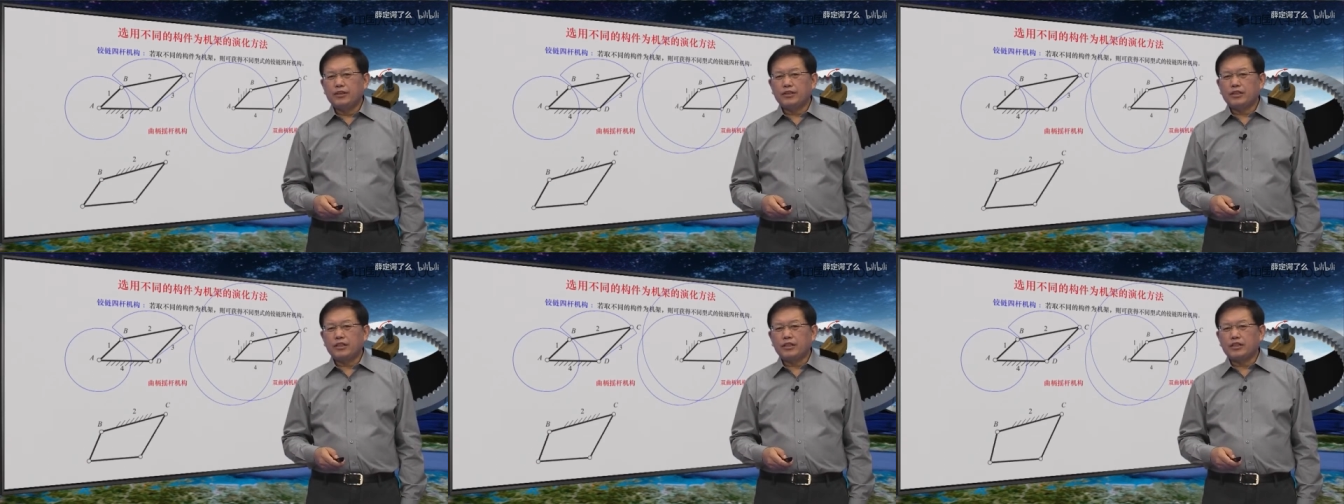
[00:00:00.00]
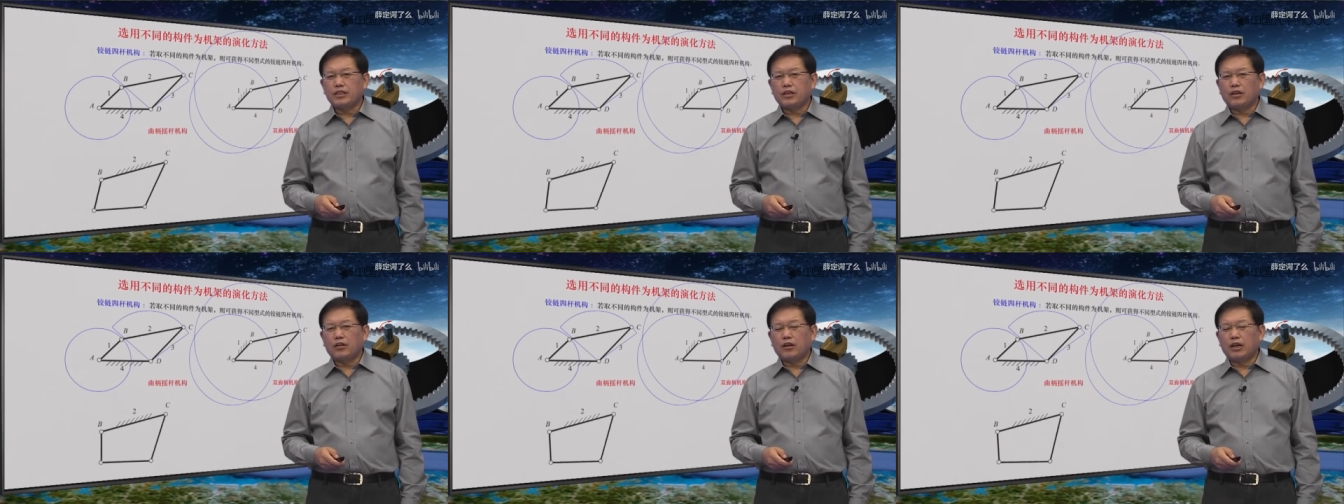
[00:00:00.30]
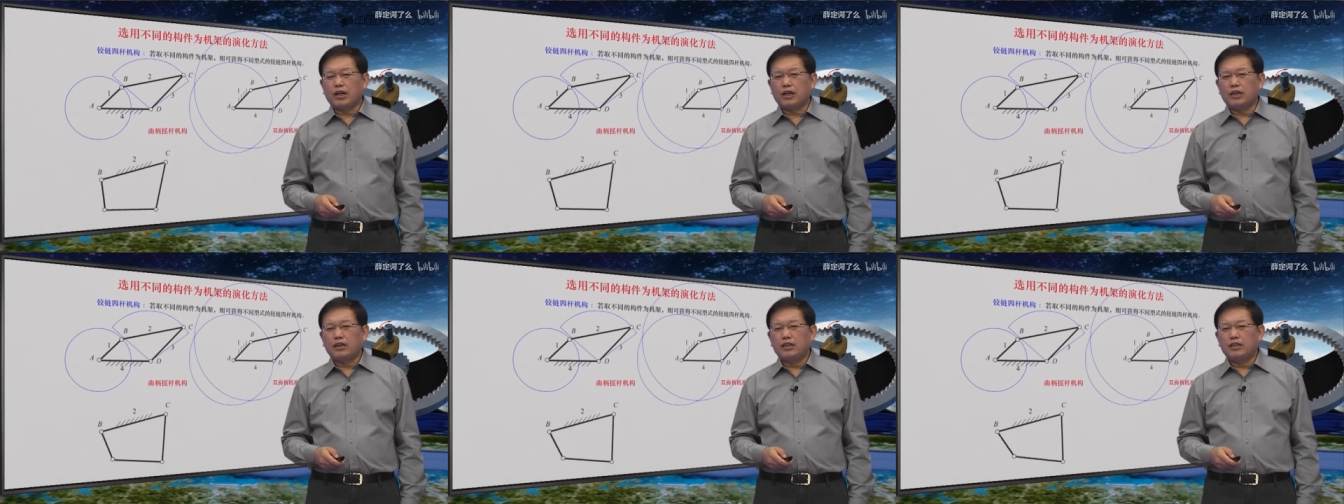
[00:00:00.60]
这时候
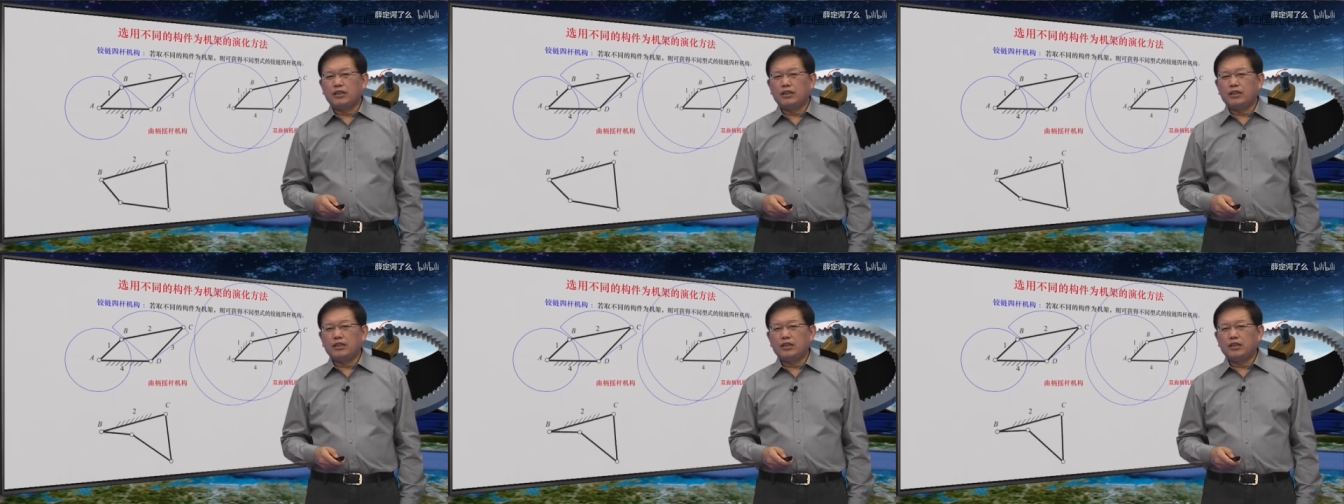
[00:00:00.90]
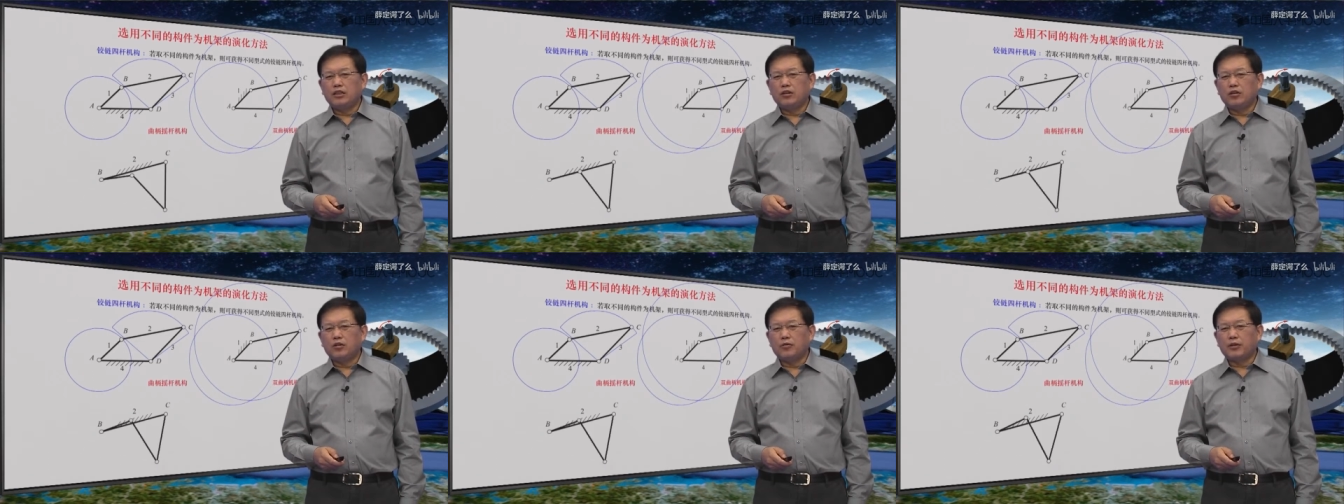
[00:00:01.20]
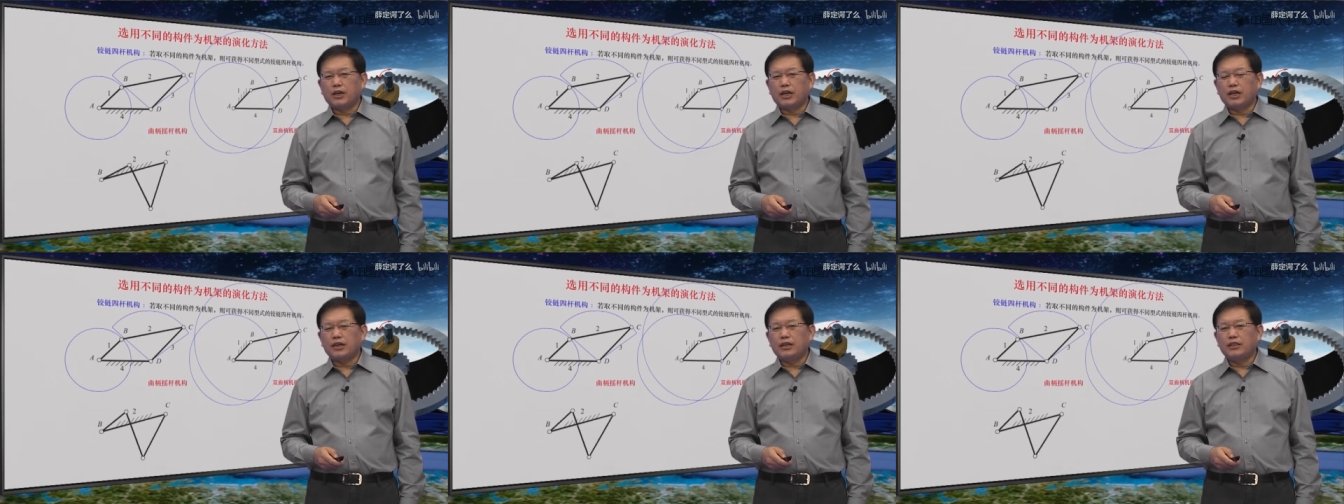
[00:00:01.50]
呢，我
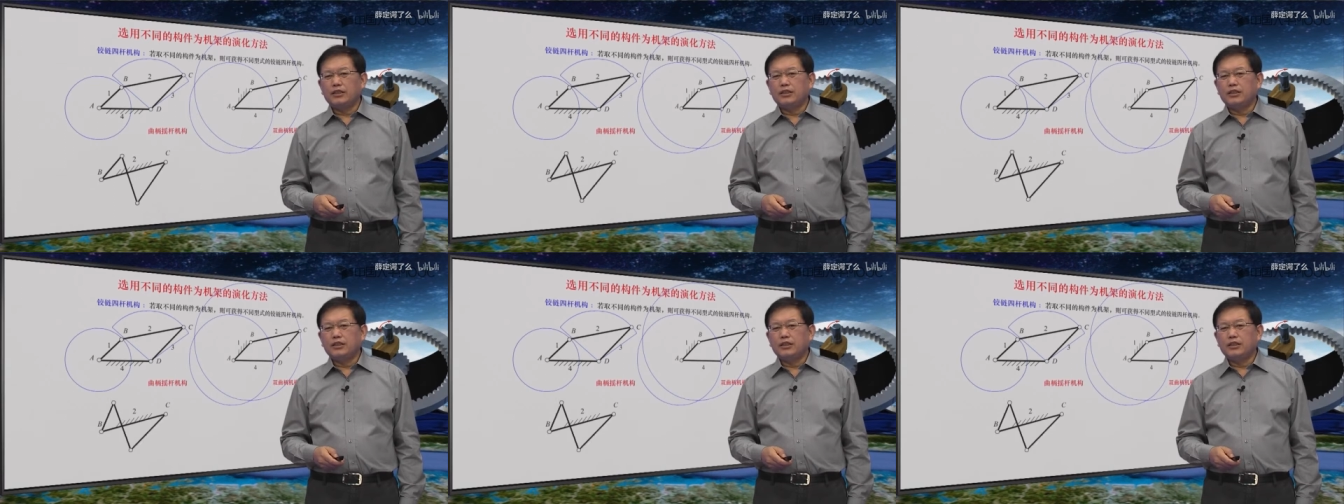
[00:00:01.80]
们看，